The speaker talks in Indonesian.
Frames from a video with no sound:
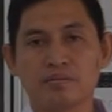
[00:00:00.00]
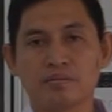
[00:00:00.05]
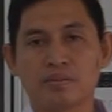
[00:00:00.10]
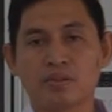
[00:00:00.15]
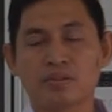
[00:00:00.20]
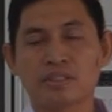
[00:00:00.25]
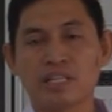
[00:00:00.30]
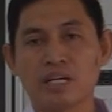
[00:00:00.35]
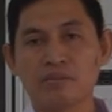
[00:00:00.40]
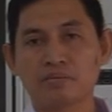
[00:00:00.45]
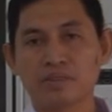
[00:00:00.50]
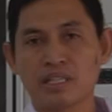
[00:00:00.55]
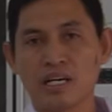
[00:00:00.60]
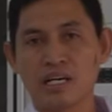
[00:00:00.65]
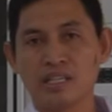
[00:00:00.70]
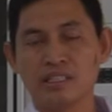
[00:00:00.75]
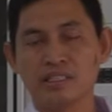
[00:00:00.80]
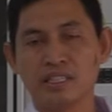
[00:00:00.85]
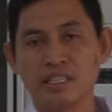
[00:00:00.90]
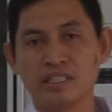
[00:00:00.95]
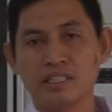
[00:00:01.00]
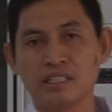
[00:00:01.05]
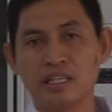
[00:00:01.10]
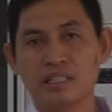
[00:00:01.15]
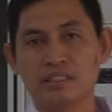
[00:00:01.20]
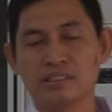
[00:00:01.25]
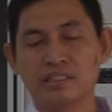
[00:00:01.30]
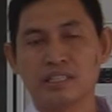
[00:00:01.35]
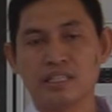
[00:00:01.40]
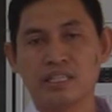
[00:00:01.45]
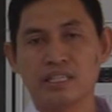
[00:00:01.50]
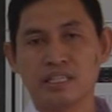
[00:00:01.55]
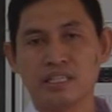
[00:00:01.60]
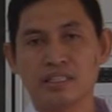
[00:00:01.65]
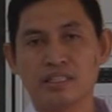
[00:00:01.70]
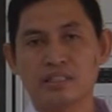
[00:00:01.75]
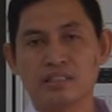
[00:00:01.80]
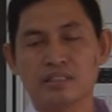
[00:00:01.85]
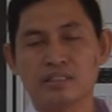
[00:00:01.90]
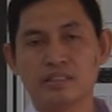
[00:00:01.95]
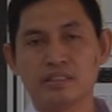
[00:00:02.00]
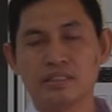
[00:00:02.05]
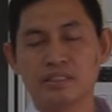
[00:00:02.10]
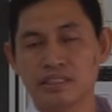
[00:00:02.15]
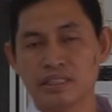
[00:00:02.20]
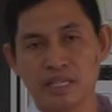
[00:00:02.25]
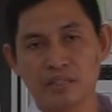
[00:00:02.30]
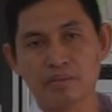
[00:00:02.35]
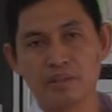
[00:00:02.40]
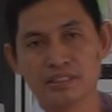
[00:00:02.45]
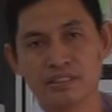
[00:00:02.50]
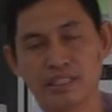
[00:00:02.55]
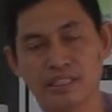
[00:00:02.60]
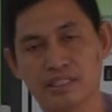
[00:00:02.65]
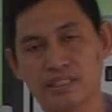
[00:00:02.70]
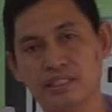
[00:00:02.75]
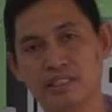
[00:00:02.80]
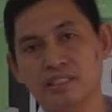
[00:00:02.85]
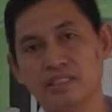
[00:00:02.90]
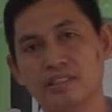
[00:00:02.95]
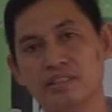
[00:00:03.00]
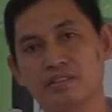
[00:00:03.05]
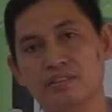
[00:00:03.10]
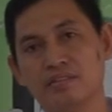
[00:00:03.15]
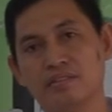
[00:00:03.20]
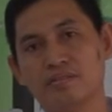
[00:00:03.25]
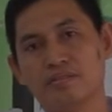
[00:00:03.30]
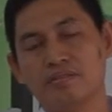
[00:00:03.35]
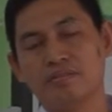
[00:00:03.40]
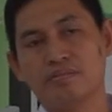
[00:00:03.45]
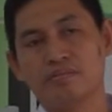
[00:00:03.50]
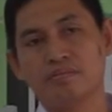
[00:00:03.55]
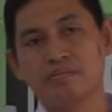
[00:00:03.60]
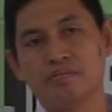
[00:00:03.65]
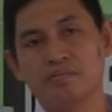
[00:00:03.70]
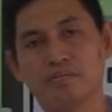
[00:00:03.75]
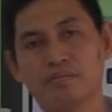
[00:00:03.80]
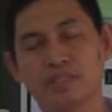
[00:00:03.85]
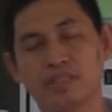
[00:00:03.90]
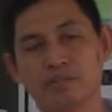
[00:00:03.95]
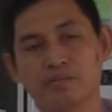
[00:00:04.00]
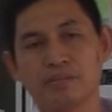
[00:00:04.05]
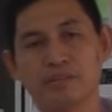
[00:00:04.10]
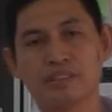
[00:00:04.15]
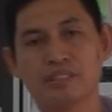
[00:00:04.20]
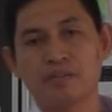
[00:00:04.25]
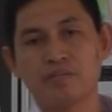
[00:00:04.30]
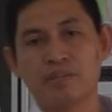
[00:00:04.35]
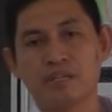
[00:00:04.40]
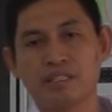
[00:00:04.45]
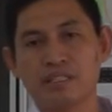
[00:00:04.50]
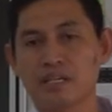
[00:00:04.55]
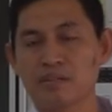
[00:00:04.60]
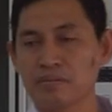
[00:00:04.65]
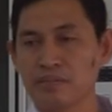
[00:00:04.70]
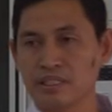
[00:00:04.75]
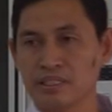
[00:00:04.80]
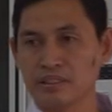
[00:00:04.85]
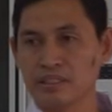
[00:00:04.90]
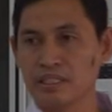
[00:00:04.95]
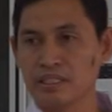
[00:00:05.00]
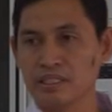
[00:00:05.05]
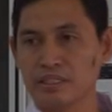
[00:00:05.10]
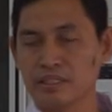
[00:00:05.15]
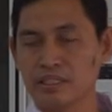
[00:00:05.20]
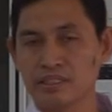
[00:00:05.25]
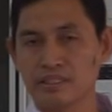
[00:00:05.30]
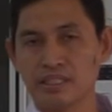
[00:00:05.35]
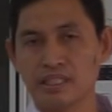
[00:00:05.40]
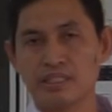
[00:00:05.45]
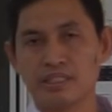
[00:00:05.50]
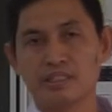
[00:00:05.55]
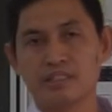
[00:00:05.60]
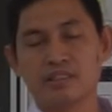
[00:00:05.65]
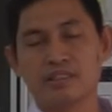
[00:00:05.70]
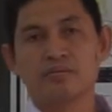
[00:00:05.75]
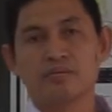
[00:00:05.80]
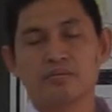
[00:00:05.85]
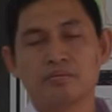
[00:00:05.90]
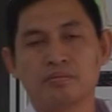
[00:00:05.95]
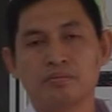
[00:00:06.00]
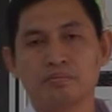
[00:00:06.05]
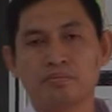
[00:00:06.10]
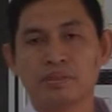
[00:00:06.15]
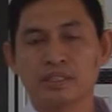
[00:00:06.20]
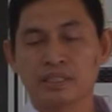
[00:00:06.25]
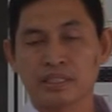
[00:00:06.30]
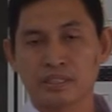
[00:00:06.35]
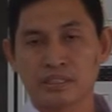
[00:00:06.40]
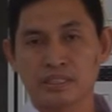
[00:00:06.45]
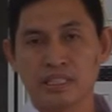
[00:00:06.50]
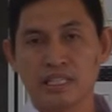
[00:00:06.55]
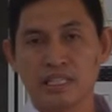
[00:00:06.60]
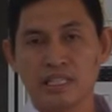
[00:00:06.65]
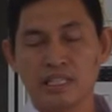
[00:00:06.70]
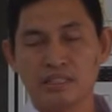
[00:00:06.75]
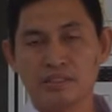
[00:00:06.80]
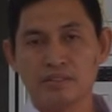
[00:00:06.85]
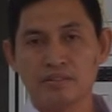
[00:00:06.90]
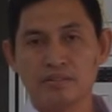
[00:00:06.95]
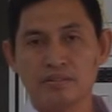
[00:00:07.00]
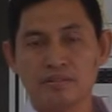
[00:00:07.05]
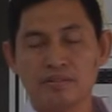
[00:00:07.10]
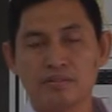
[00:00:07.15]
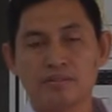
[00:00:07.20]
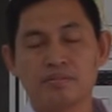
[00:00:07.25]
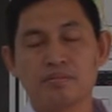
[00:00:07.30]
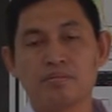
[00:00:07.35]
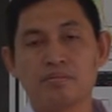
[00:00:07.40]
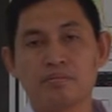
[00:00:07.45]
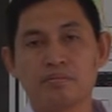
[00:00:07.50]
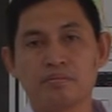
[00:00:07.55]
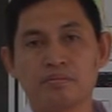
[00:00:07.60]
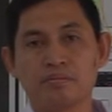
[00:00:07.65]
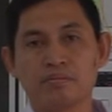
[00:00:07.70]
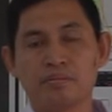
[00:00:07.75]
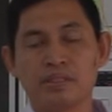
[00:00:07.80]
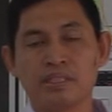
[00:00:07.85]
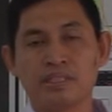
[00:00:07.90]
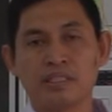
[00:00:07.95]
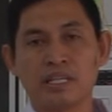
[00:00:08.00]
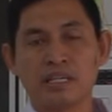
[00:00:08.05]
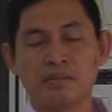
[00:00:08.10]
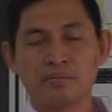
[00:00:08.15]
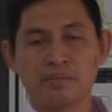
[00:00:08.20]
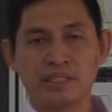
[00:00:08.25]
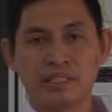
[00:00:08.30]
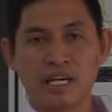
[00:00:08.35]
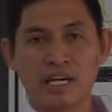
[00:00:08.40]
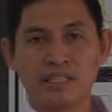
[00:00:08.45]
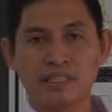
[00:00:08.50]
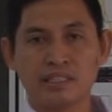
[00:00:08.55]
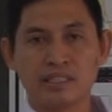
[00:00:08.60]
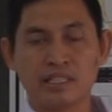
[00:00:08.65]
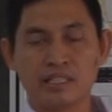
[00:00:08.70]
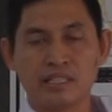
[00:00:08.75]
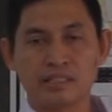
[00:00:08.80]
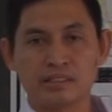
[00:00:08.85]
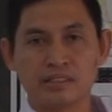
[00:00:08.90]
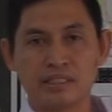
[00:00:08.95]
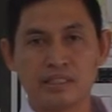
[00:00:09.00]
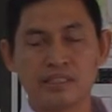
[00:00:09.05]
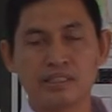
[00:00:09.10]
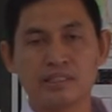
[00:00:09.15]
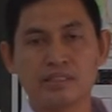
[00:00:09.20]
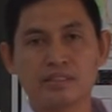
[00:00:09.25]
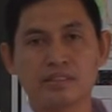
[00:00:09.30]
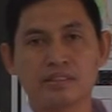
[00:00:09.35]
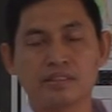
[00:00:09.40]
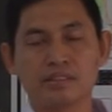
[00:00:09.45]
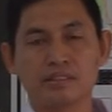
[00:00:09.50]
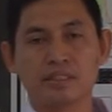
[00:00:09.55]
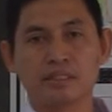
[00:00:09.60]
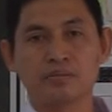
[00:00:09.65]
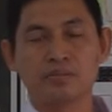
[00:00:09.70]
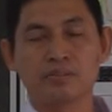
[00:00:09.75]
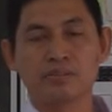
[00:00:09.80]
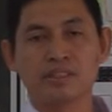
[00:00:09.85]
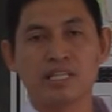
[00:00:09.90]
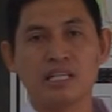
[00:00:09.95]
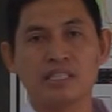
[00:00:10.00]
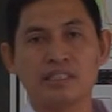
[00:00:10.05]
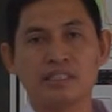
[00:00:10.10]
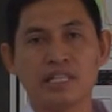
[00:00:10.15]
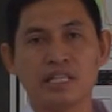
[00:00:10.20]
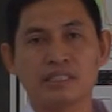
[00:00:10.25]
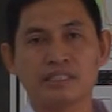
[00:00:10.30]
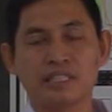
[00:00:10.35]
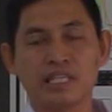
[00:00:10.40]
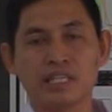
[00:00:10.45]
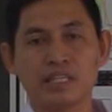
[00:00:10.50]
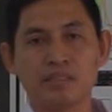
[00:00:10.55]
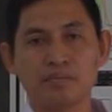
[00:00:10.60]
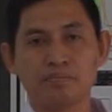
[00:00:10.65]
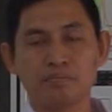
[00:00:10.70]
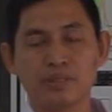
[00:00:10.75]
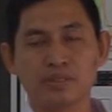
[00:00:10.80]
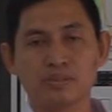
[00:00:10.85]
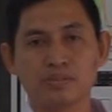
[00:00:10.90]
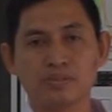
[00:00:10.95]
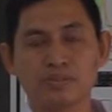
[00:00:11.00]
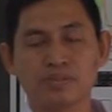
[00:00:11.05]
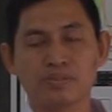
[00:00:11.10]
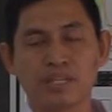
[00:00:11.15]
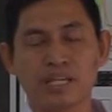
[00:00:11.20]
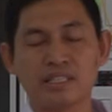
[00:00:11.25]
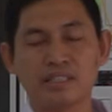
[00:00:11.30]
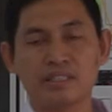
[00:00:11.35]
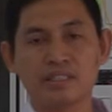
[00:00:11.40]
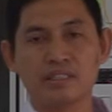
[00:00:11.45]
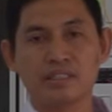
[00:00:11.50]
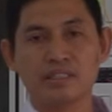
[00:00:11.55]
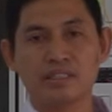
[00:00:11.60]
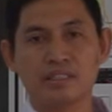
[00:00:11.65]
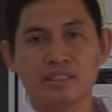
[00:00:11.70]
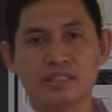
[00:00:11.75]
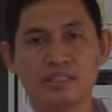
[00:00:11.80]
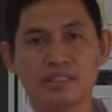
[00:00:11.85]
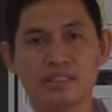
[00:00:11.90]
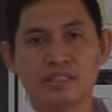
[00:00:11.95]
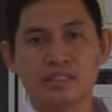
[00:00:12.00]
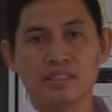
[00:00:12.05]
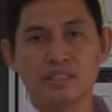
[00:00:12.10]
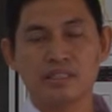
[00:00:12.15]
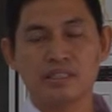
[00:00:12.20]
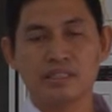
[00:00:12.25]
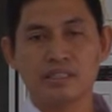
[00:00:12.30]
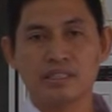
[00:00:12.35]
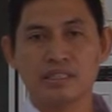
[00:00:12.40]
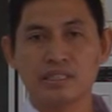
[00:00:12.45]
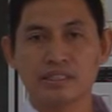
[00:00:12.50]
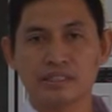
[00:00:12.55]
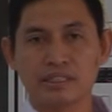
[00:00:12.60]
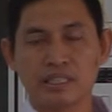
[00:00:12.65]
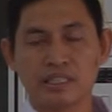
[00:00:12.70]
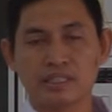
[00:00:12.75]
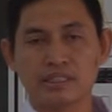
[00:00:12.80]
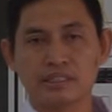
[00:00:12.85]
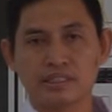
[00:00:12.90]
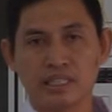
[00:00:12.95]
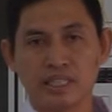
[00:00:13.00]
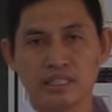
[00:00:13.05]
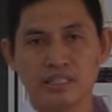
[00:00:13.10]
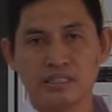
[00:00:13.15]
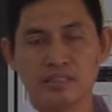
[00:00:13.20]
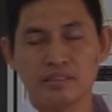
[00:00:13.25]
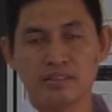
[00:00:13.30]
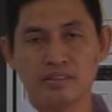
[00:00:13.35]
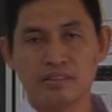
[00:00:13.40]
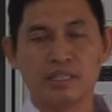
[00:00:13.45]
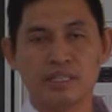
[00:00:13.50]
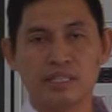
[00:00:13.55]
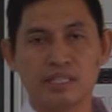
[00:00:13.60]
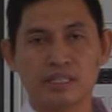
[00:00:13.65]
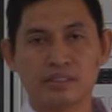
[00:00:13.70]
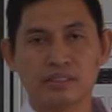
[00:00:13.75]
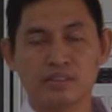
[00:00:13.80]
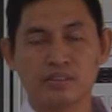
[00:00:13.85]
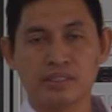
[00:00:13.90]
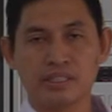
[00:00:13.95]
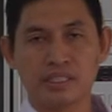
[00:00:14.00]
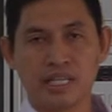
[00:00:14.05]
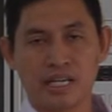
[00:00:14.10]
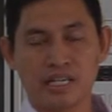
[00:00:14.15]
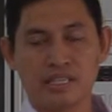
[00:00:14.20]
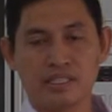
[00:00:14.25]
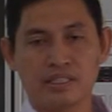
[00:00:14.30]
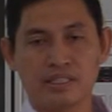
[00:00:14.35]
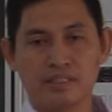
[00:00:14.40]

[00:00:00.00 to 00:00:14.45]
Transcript: program keahlian ada tiga materi yang pertama gambar teknik listrik pekerjaan mekanik elektrik, kemudian dasar pengukuran listrik dan elektronika.